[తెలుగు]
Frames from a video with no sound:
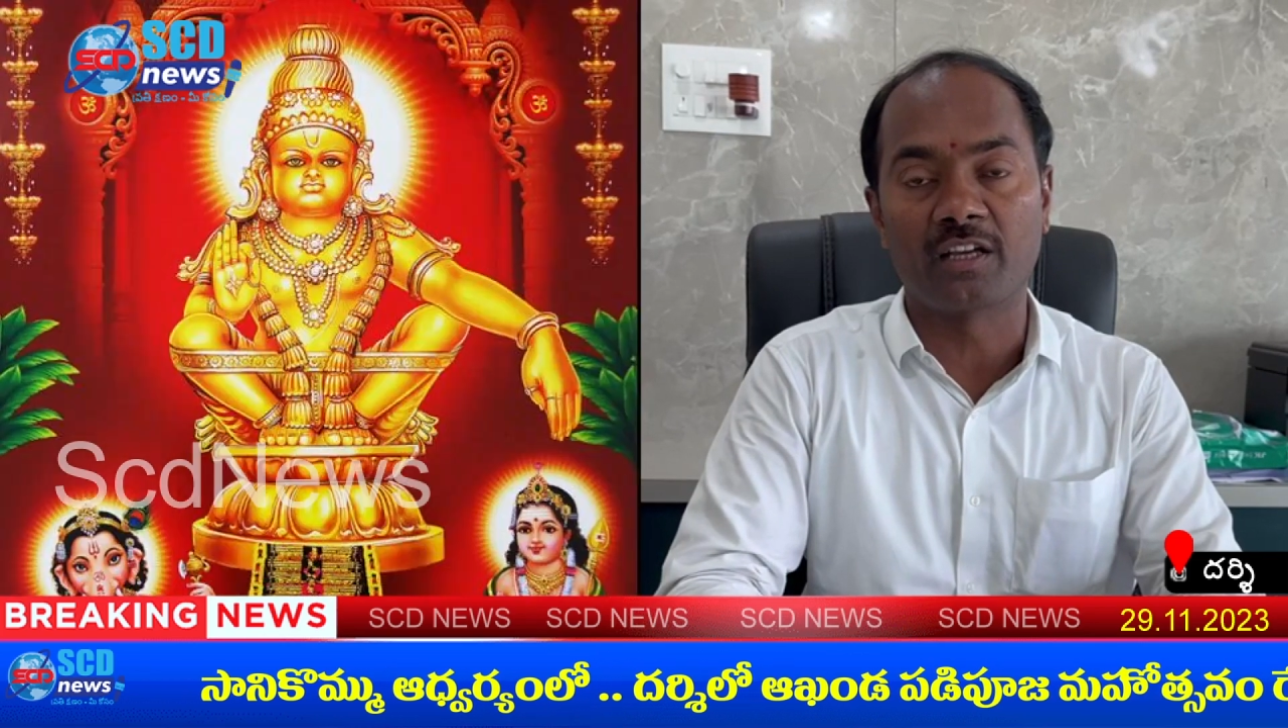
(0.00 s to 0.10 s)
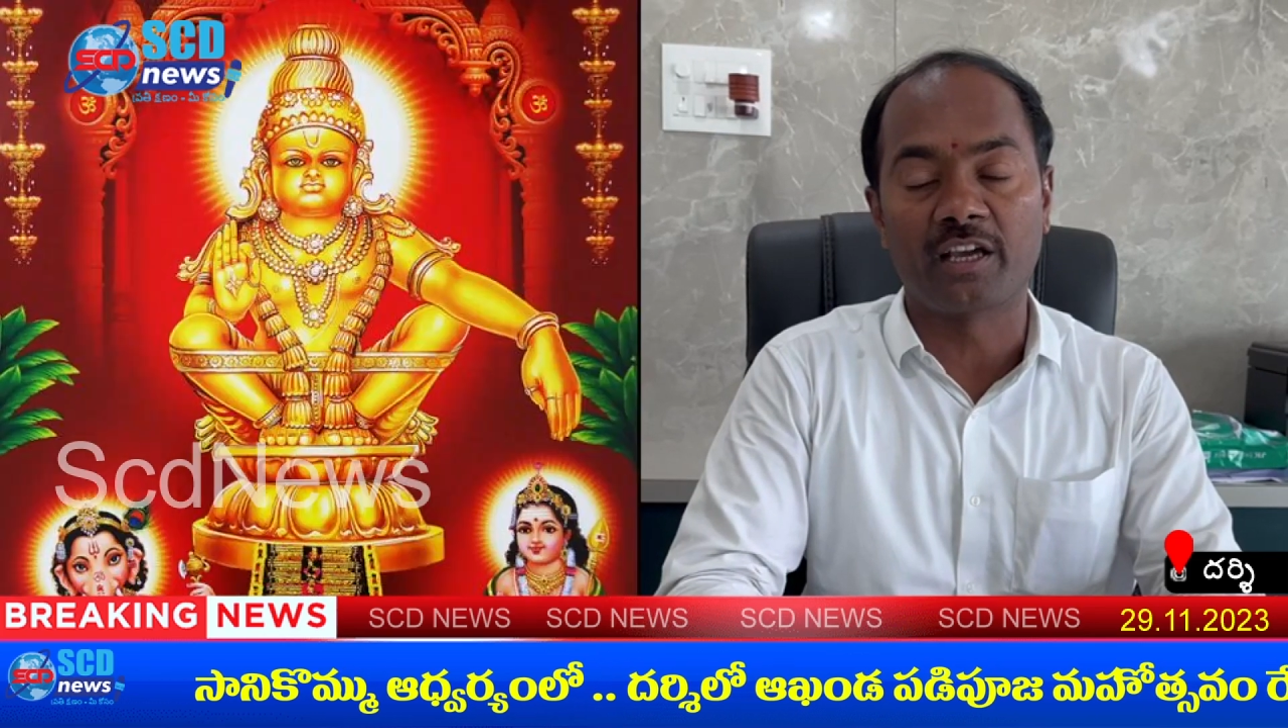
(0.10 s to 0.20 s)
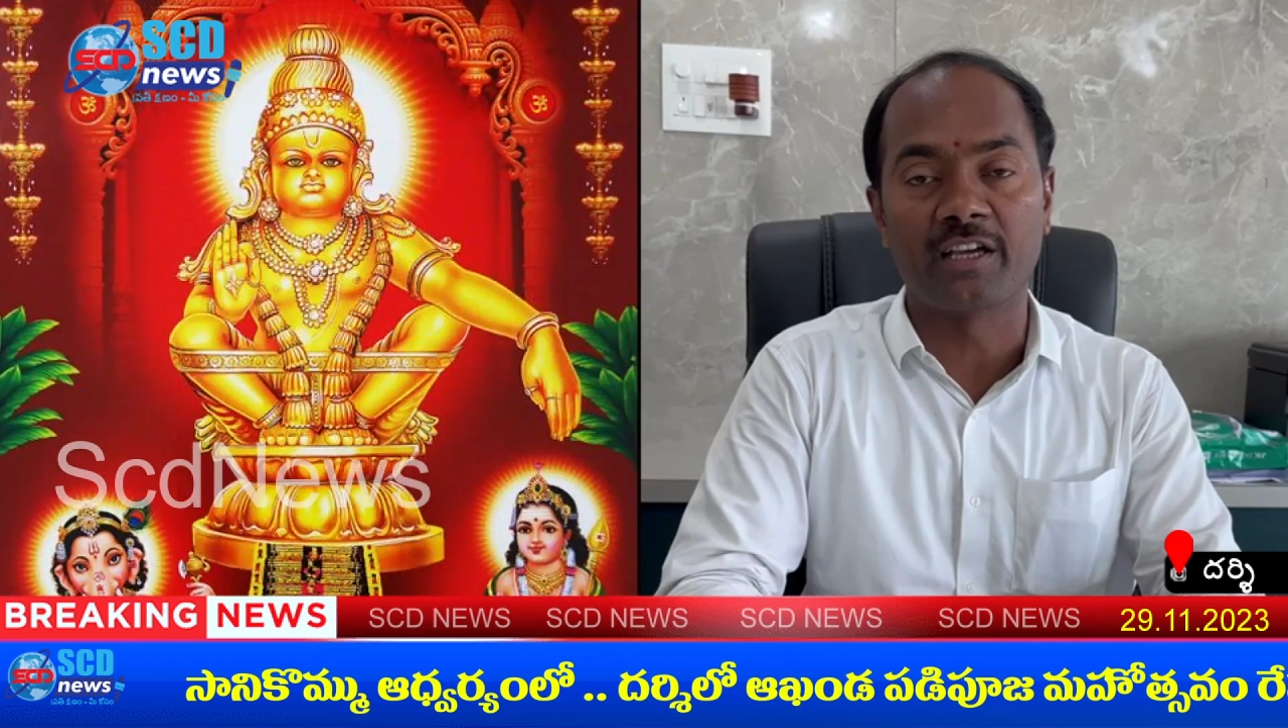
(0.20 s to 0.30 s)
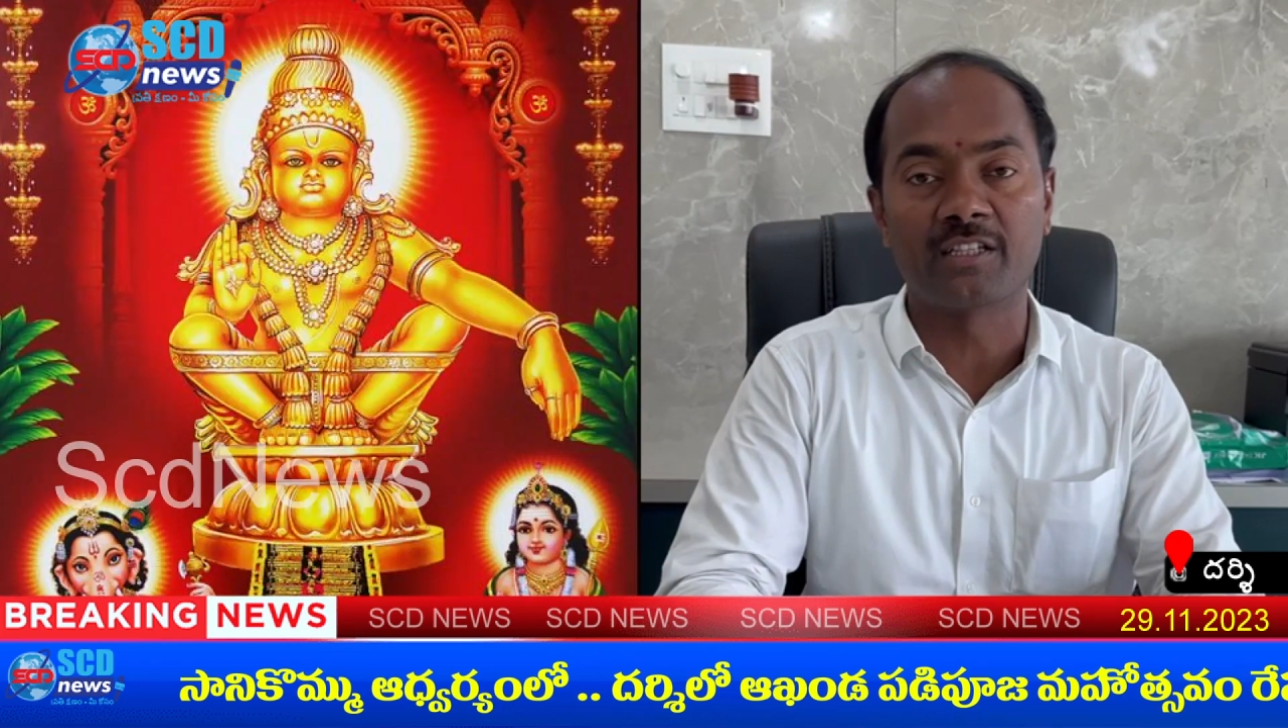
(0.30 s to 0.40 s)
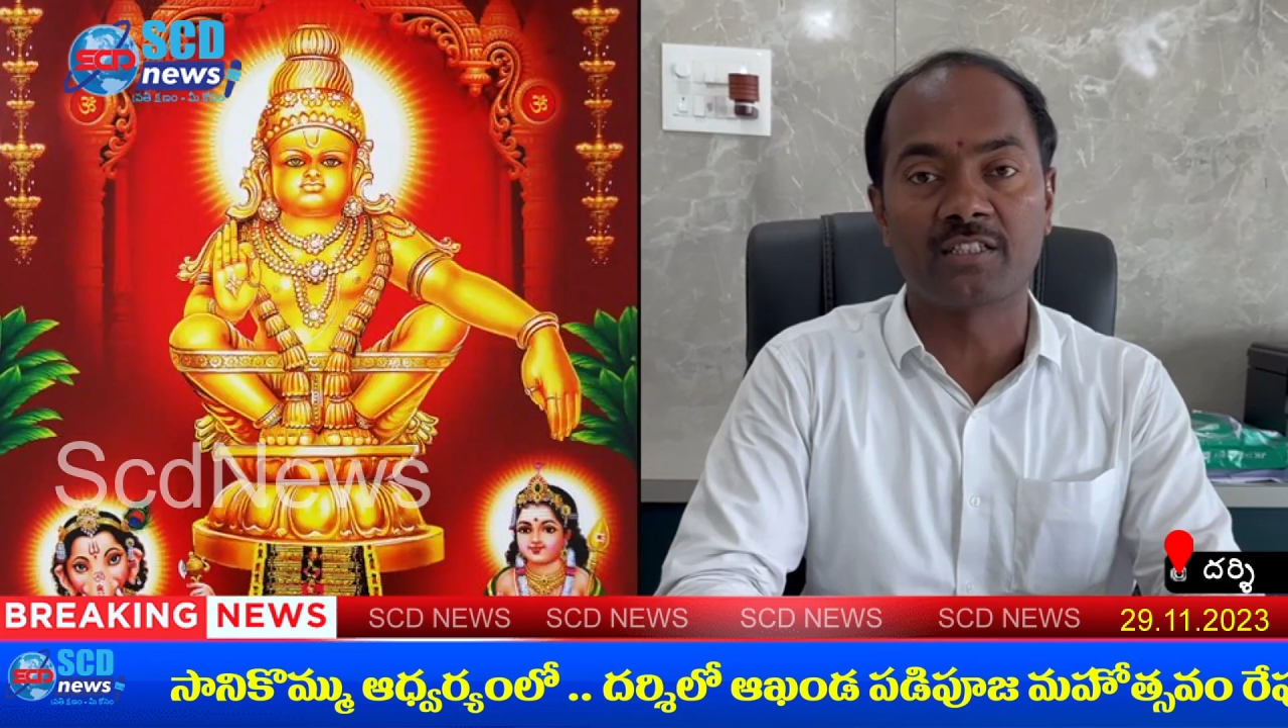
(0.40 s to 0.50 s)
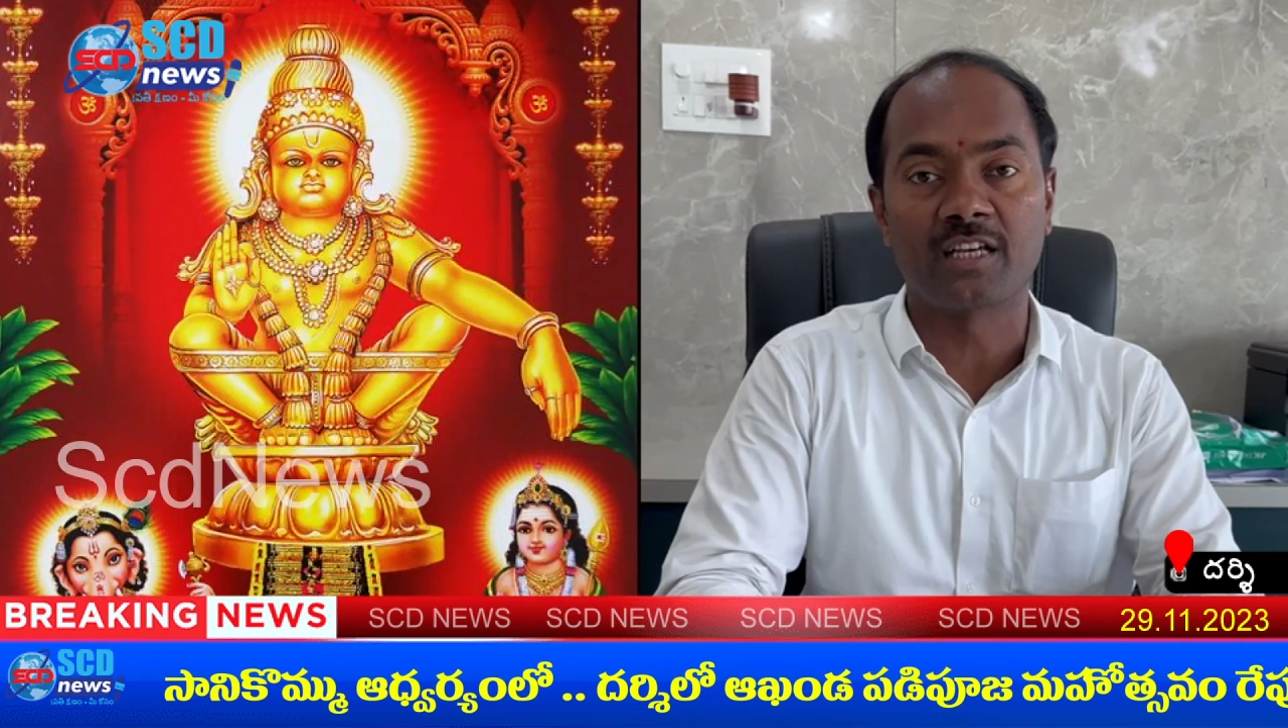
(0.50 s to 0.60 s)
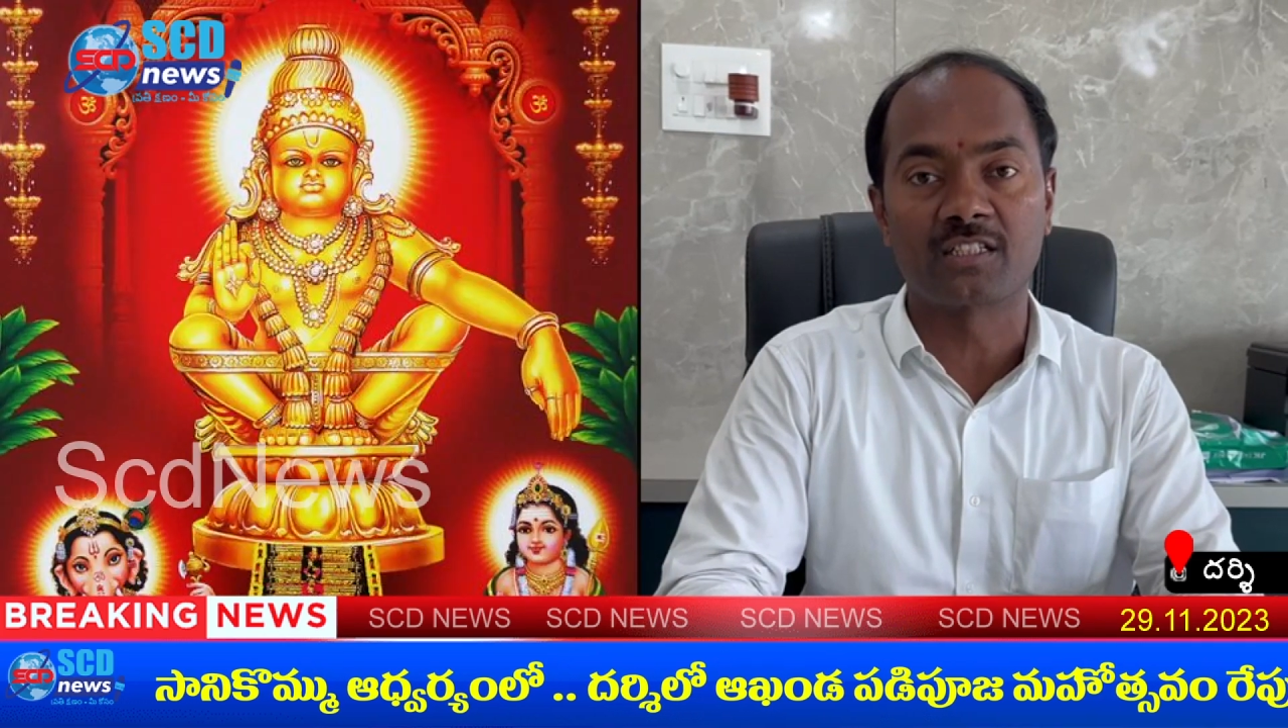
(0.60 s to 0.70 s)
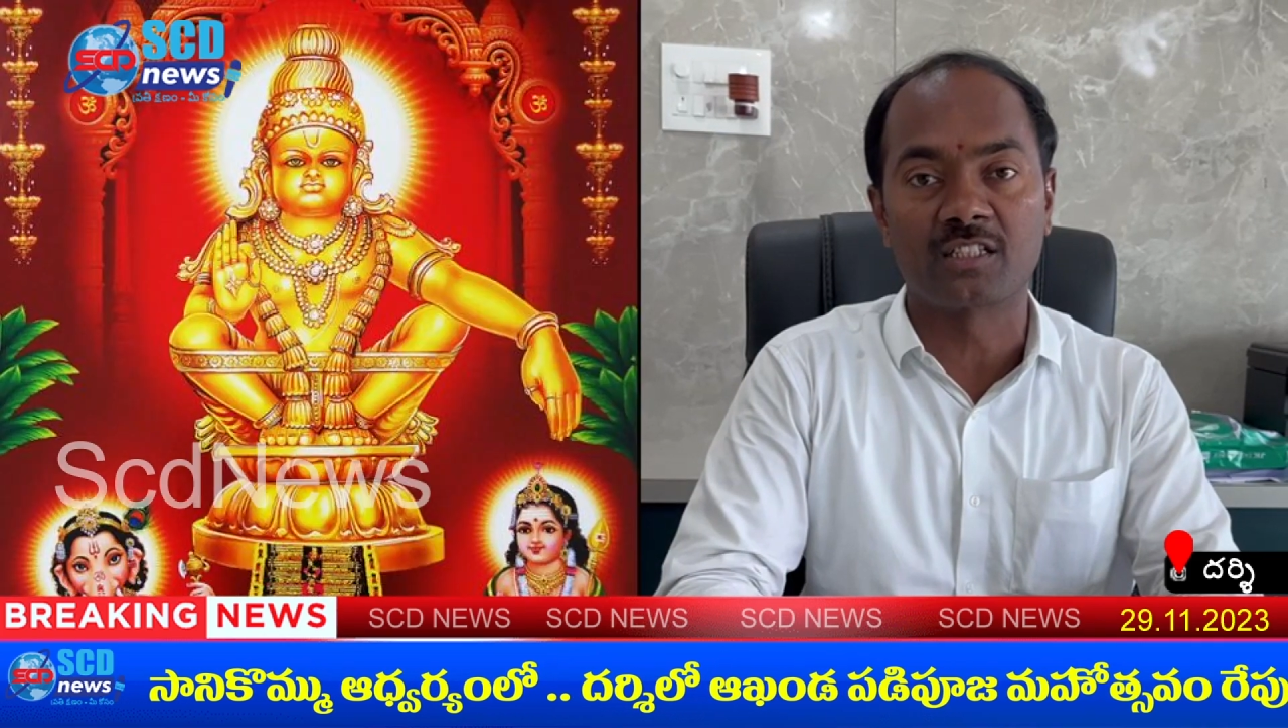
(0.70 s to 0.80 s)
కేఎస్ఆర్